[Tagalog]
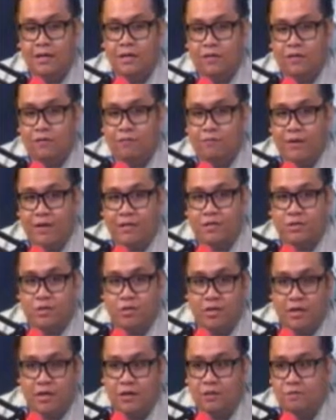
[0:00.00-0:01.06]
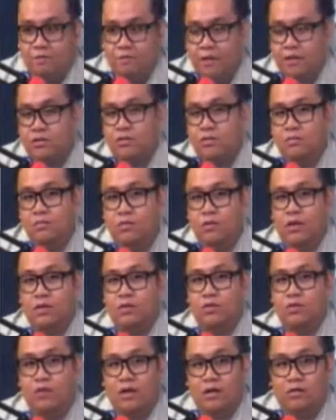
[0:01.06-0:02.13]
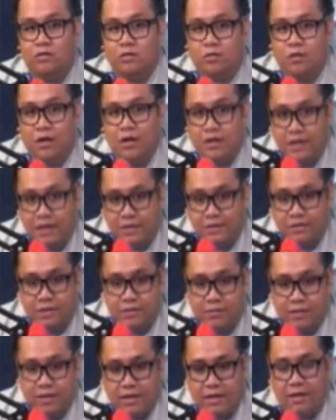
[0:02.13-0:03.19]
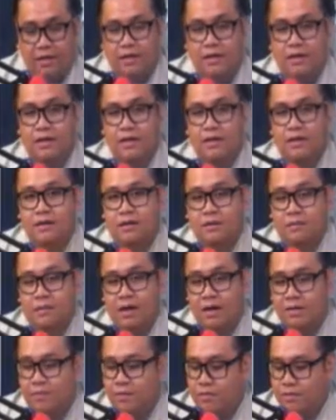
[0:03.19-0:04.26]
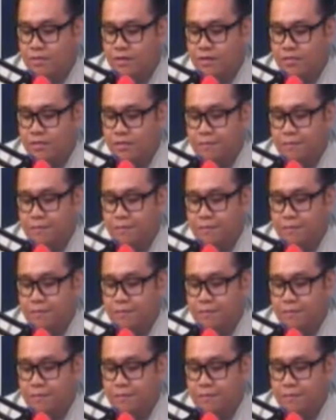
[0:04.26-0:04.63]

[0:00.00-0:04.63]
Yung version niya, yung version mo at yung katotohanan. Sabi nga, marami hong ganun eh.